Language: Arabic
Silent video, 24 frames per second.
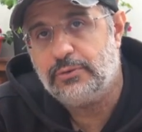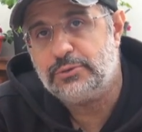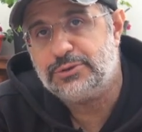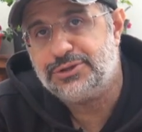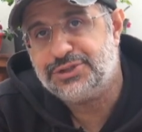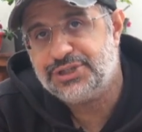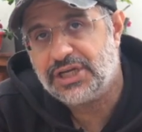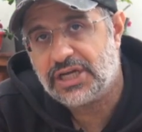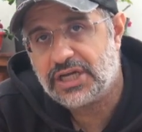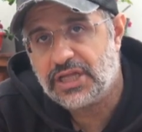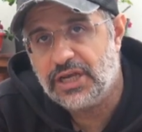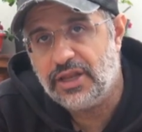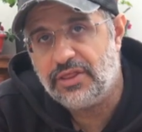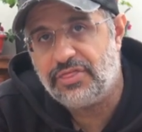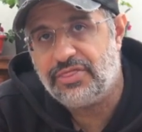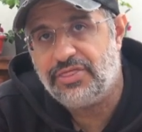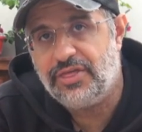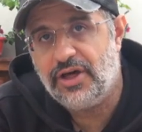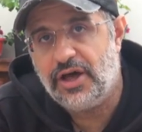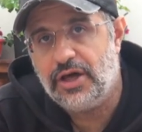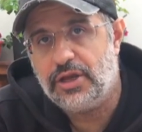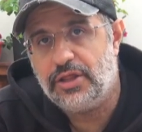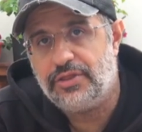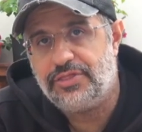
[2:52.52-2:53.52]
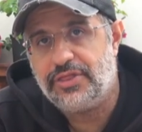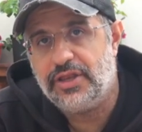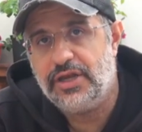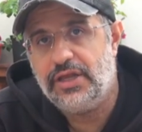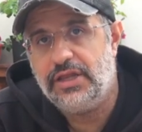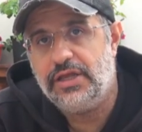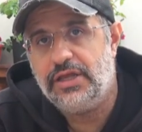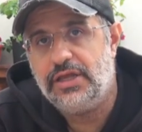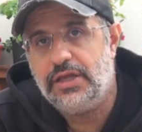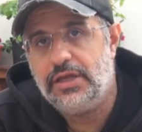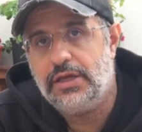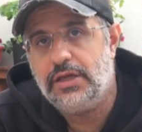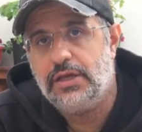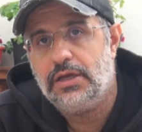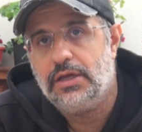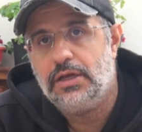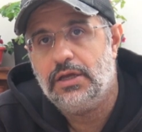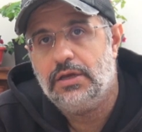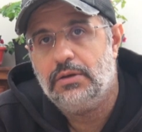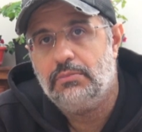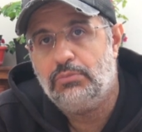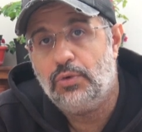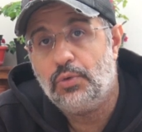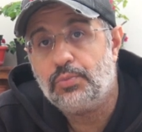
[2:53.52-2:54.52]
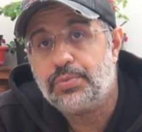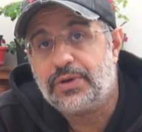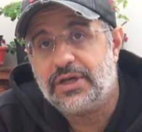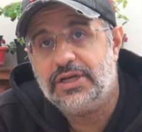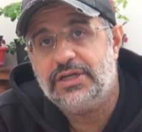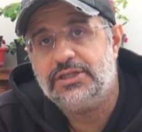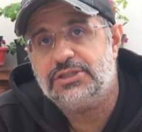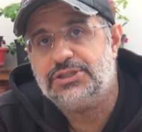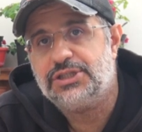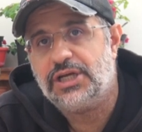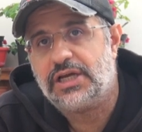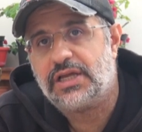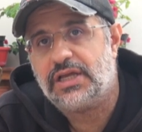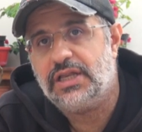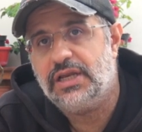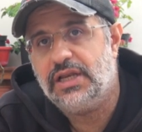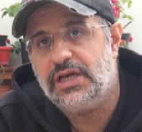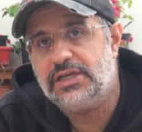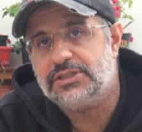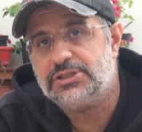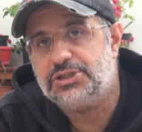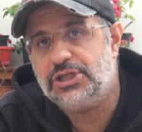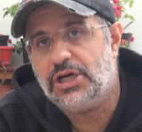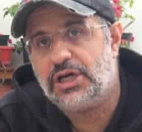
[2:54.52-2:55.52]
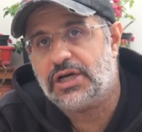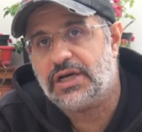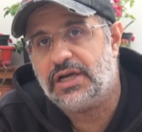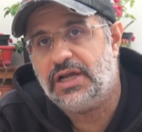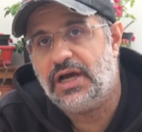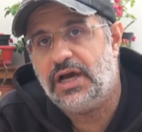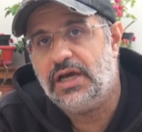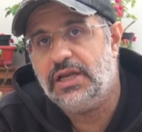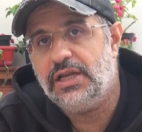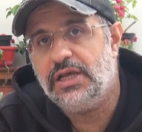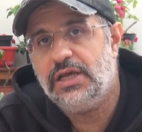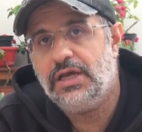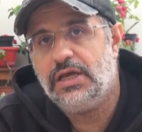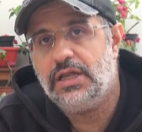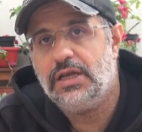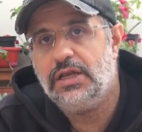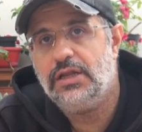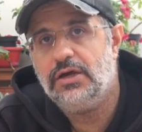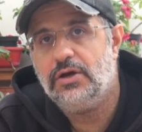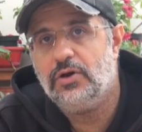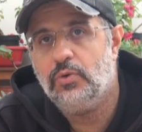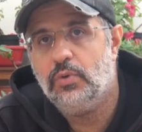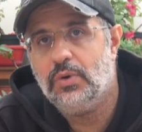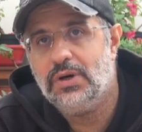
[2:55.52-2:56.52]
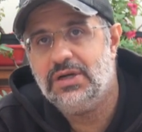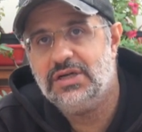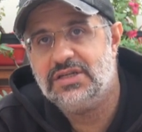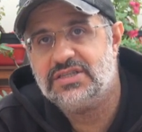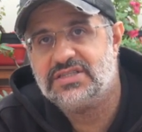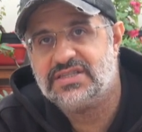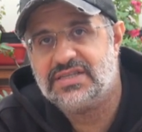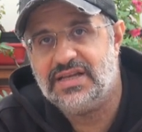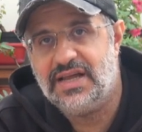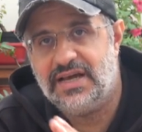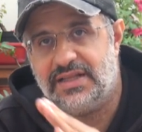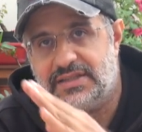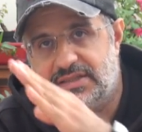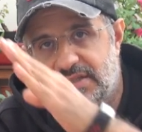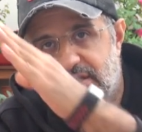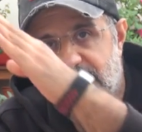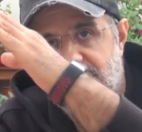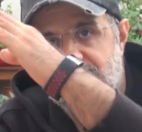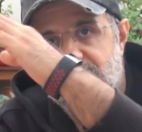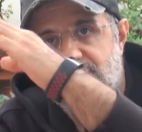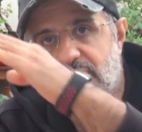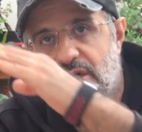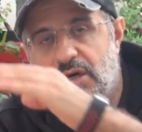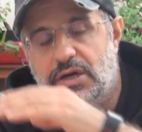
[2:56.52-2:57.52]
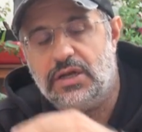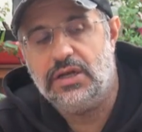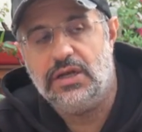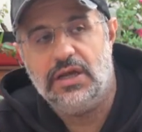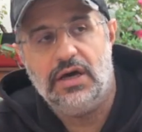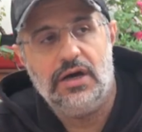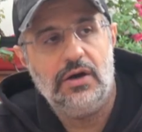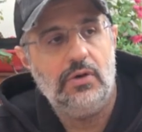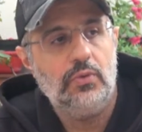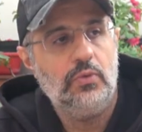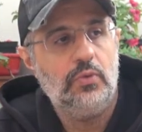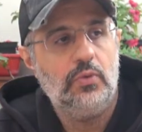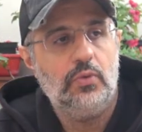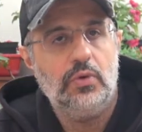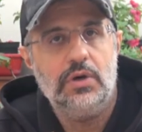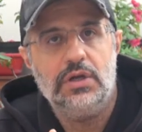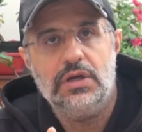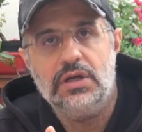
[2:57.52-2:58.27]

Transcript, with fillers: او الشكل الثالث اللي ممكن نشكل اشجارنا عليه اللي هو السلانتنج ستايل او